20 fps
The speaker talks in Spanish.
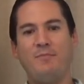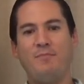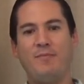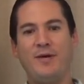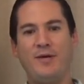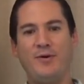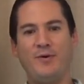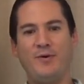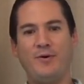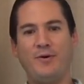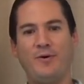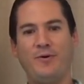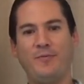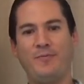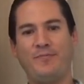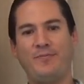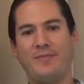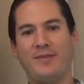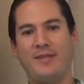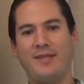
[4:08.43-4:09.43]
Pero
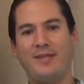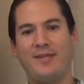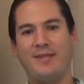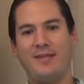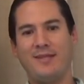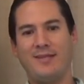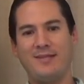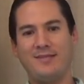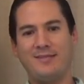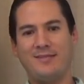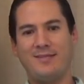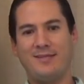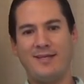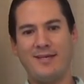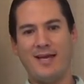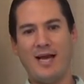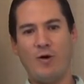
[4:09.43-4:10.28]
este,